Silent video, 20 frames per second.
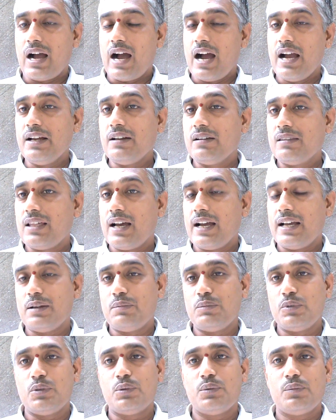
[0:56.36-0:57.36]

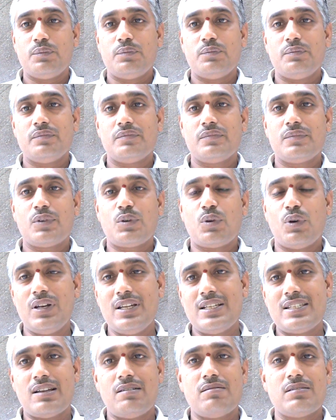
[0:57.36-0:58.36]
ఆయుర్దాయము
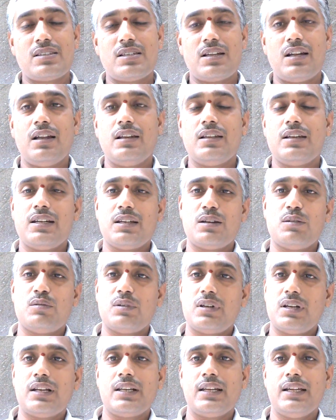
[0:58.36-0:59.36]
కొన్ని సంవత్సరాలు కనుక
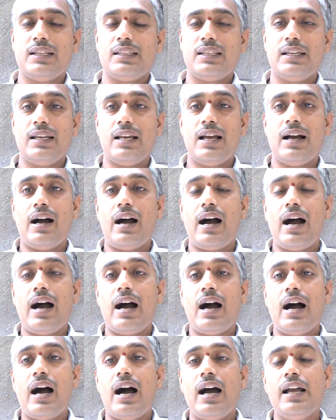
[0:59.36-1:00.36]
ఉన్నట్లయితే ఆ
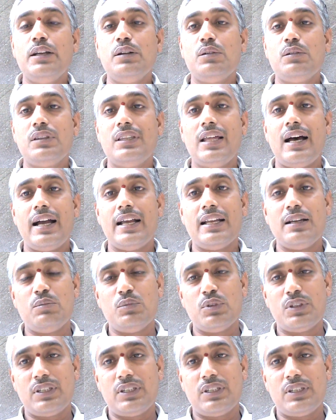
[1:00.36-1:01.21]
ఆయుర్దాయము